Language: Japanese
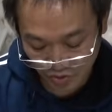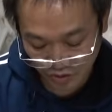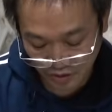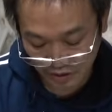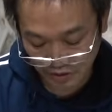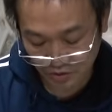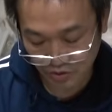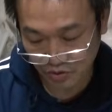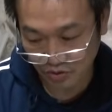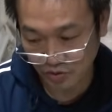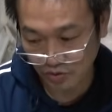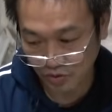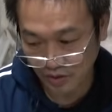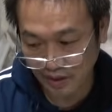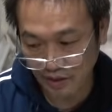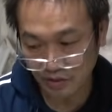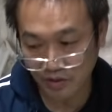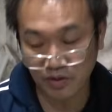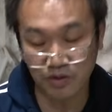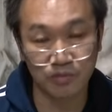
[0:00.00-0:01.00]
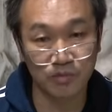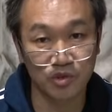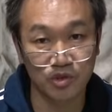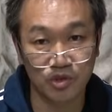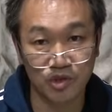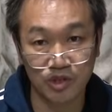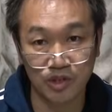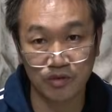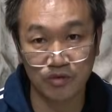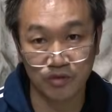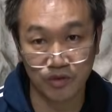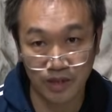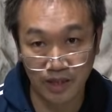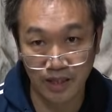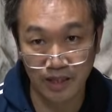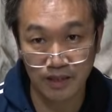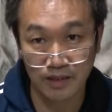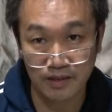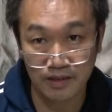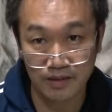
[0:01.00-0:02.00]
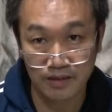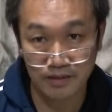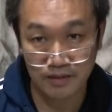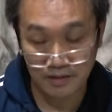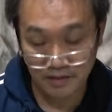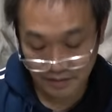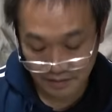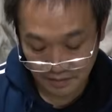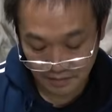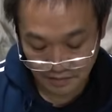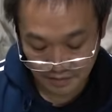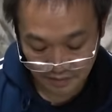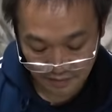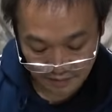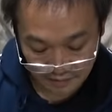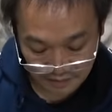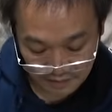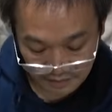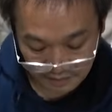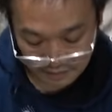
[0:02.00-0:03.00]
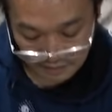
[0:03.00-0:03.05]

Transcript: 分加水するとある程度も吸っちゃうので。え、これさ、ドリルが